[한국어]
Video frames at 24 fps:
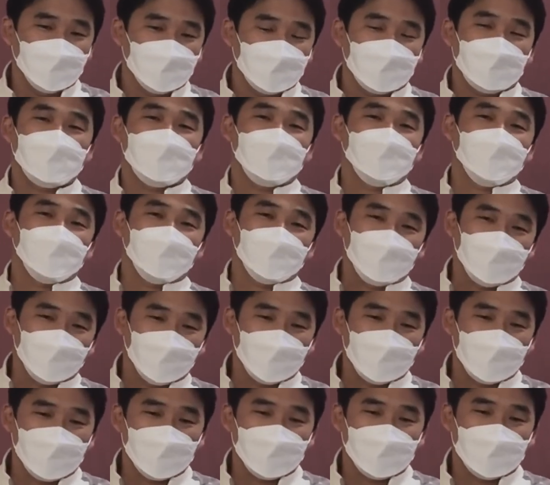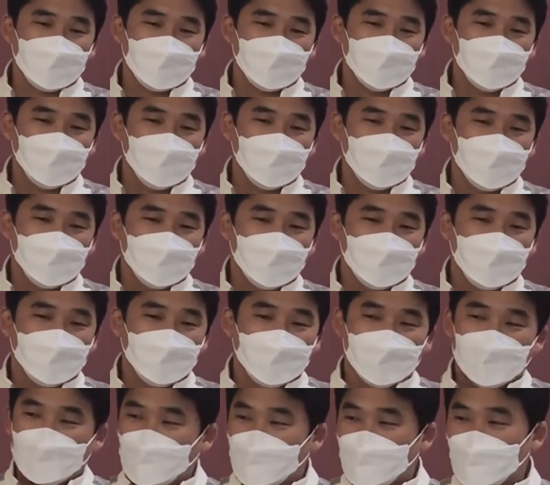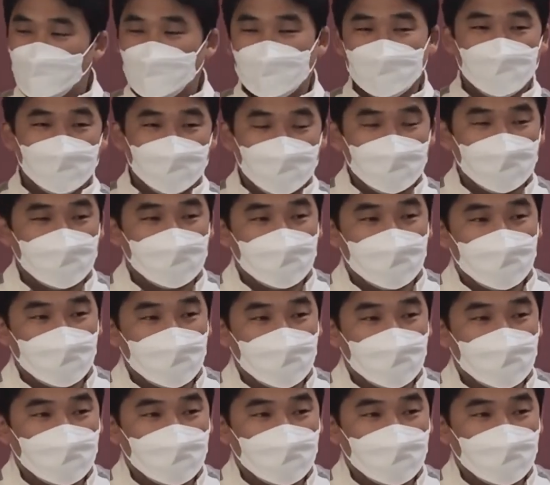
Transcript: 사십 년을 또 보내고 난 후에 하나님이 부르시죠.